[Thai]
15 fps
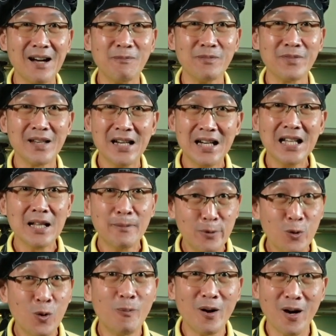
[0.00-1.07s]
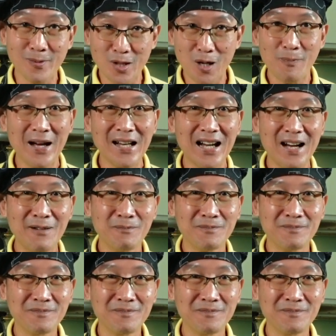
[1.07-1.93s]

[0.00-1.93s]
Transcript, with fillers: ครับแล้วมาดูองค์ประกอบต่อไปครับ